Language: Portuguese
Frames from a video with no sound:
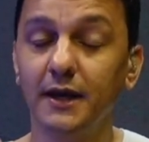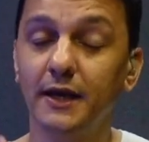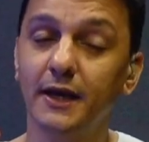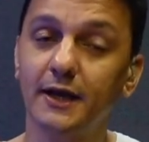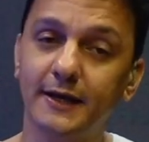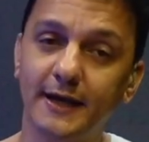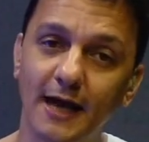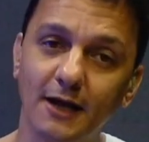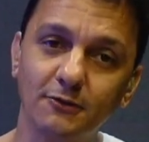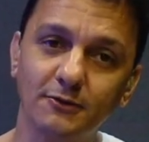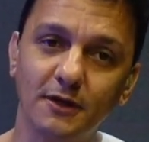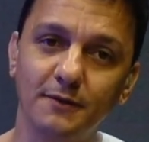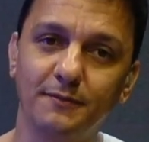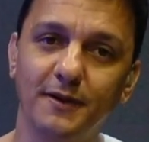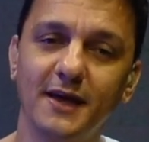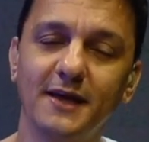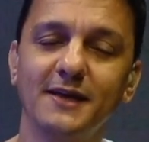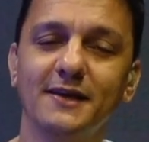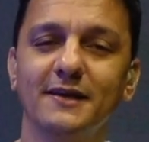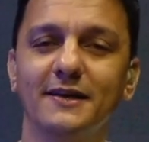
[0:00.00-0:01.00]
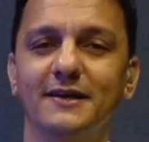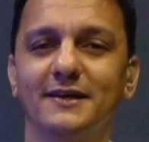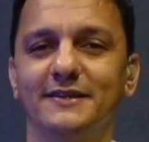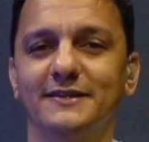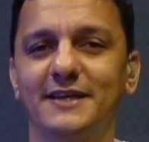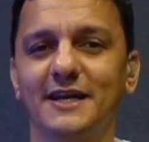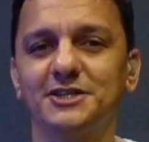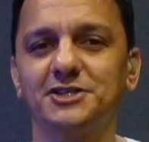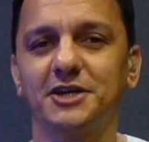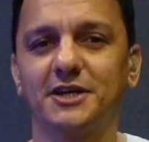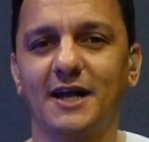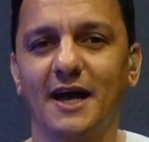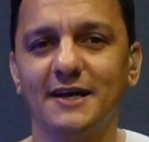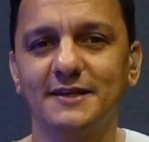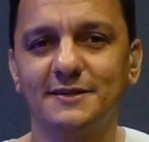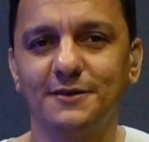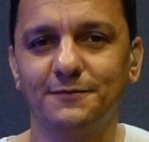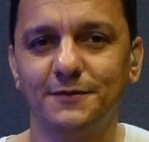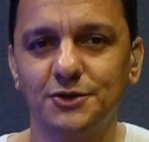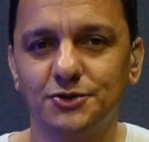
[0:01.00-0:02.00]
E quero também dedicar
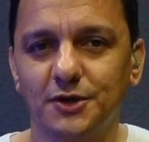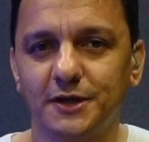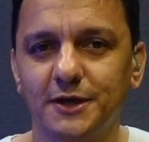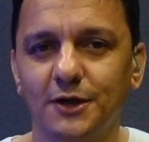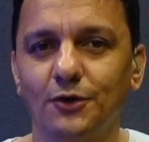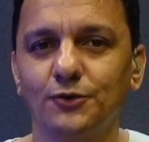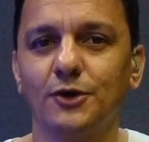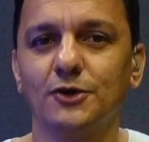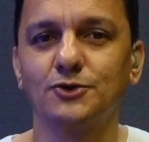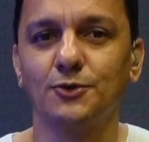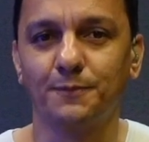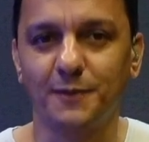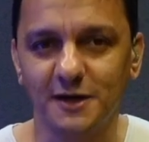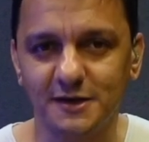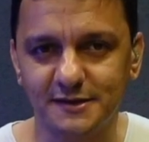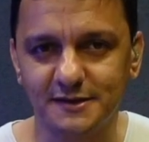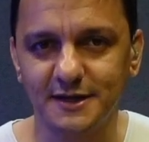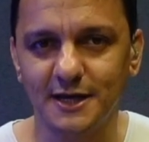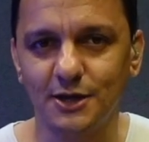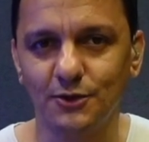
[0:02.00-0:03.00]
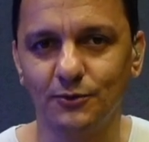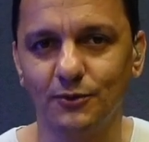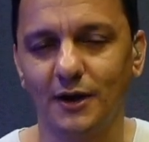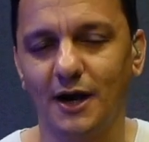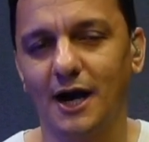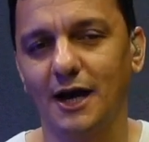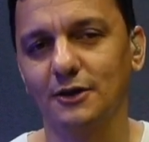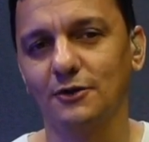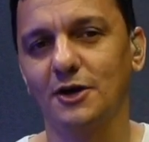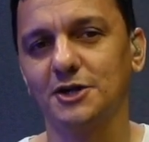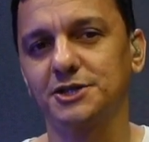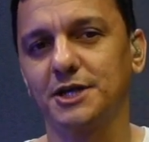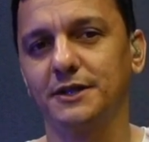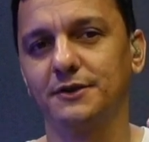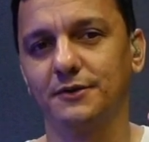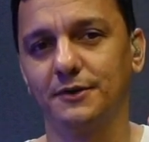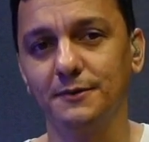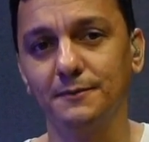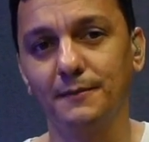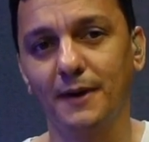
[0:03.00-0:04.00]
esse vídeo aqui ao nosso parceiro, a loja
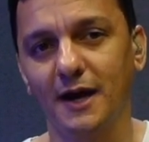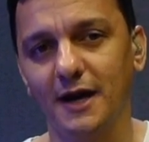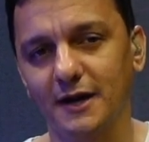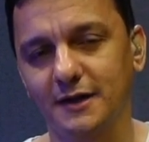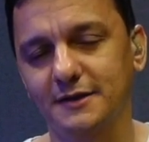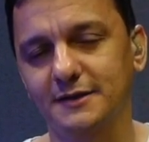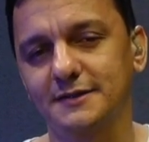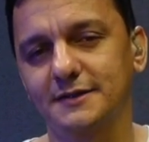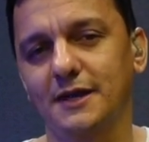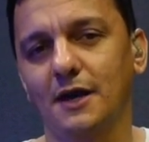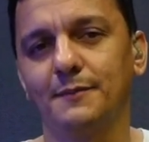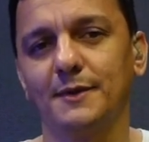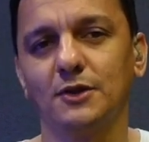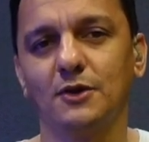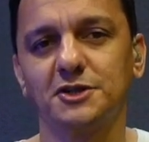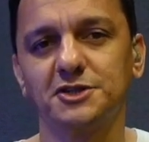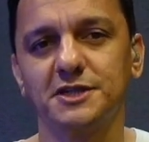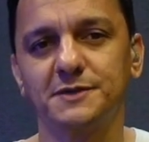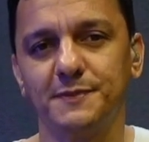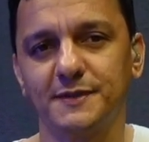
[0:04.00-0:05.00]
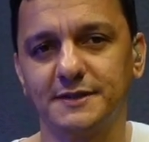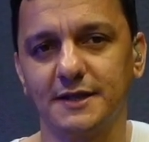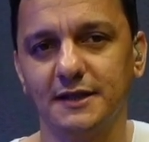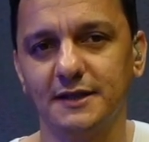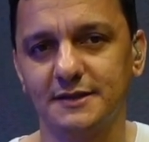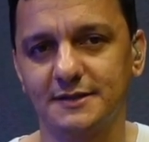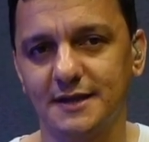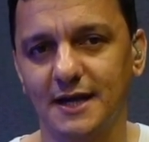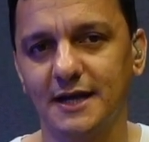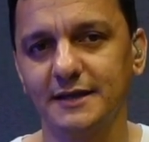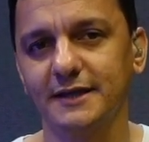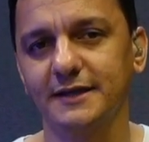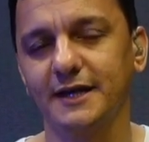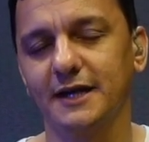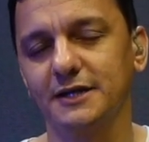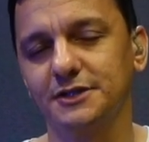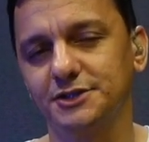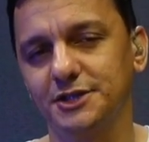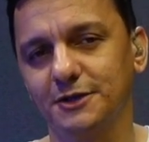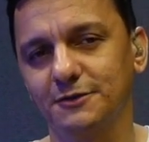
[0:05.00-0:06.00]
Drum Marks, que é uma loja especializada em
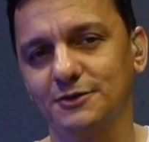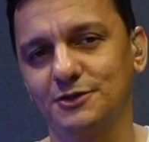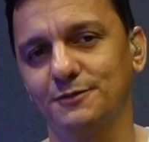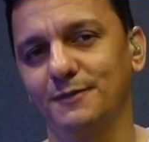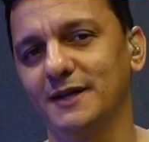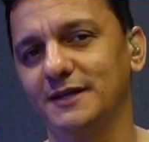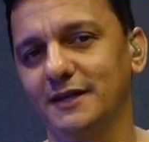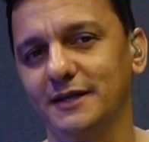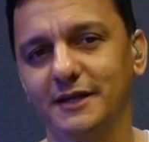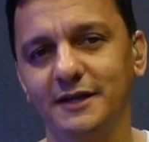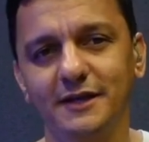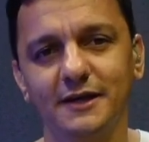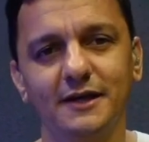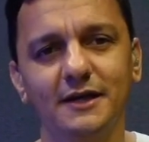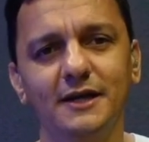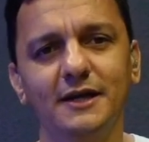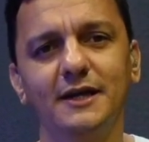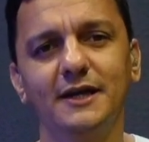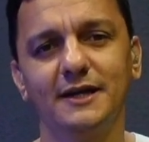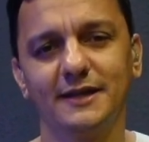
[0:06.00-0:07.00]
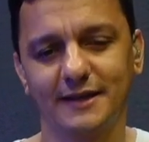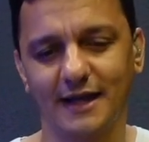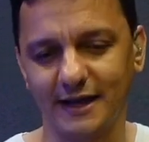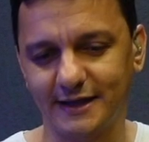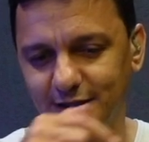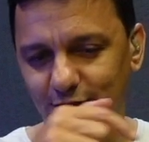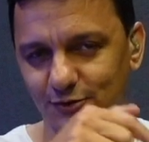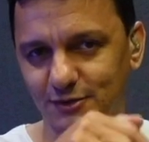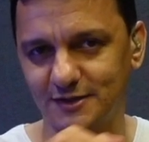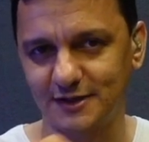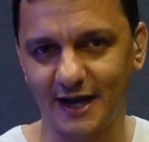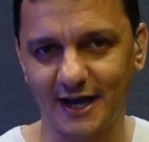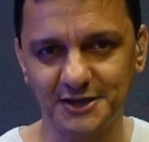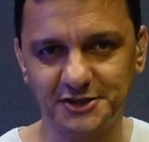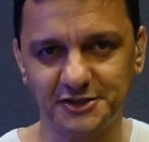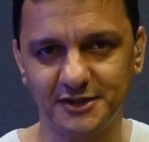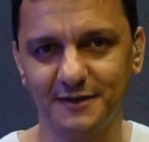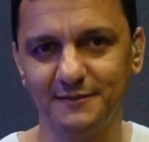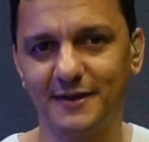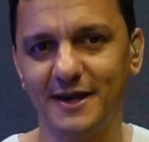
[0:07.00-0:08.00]
artigos de bateria. Tá aqui o
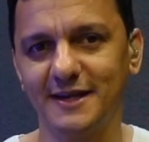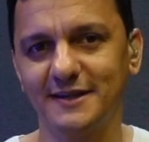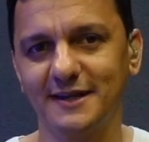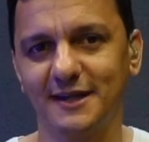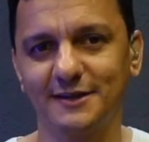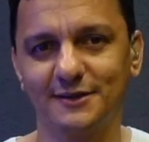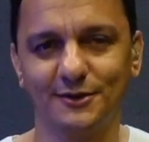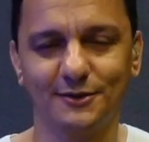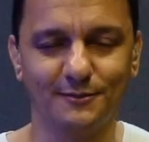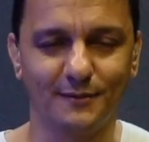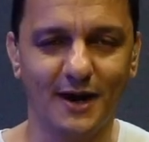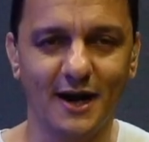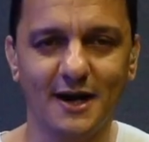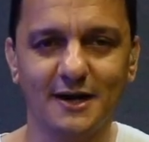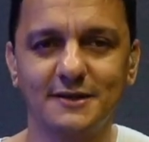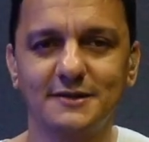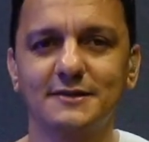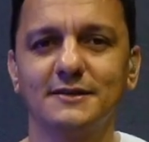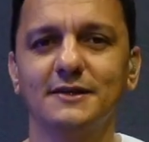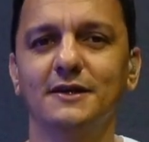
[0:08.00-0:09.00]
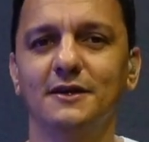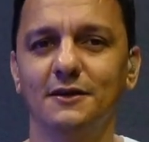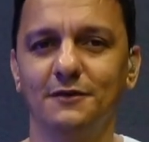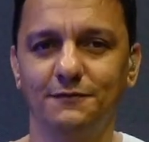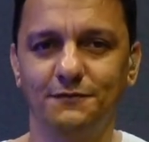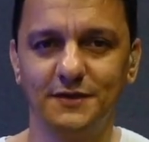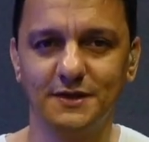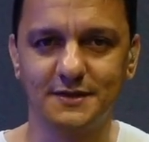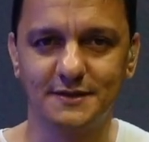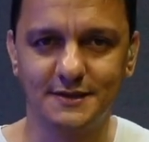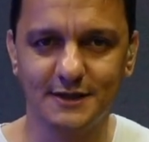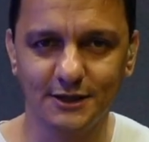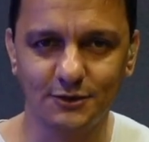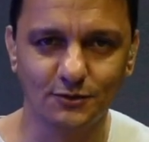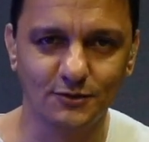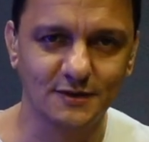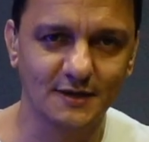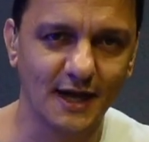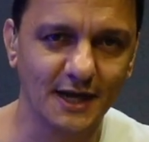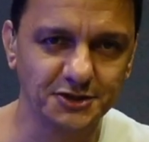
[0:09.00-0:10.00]
site também da Drum Marks.
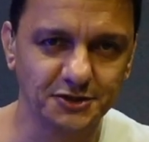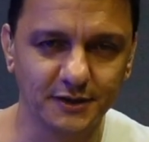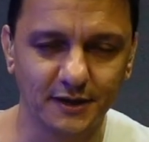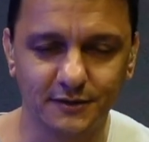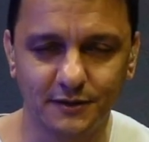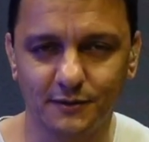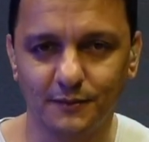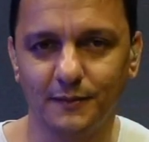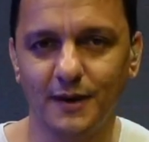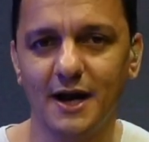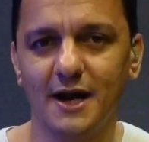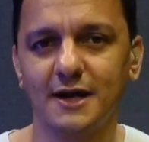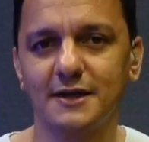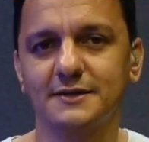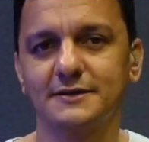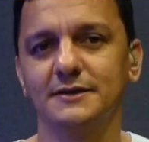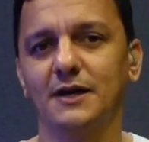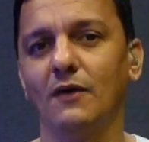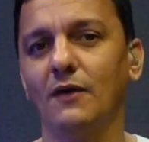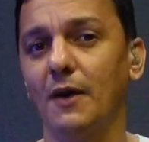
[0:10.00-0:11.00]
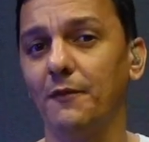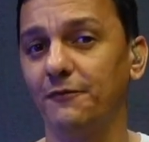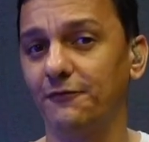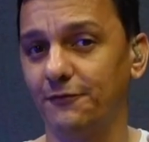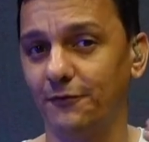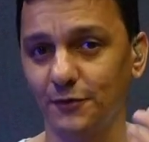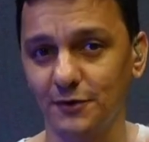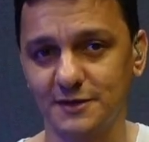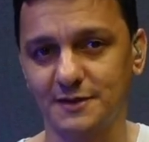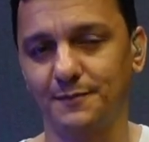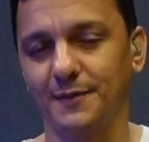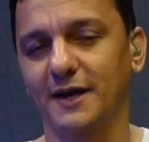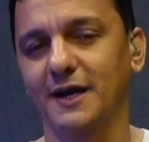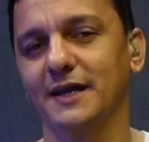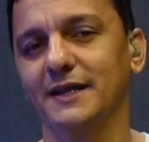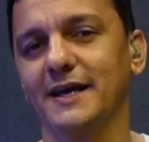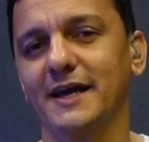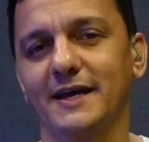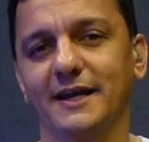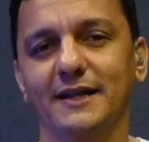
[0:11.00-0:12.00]
Visita o site da Drum Marks, dá uma força para a
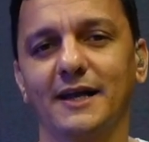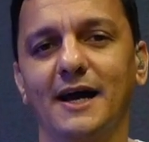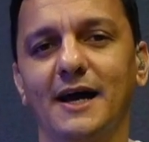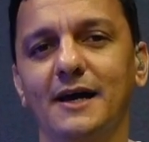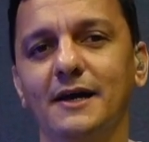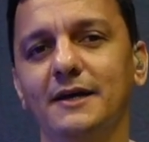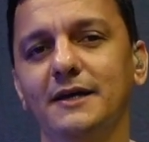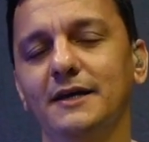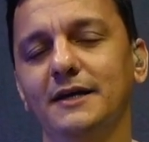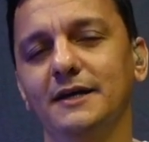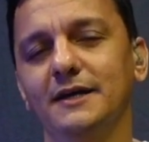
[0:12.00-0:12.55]
galera lá.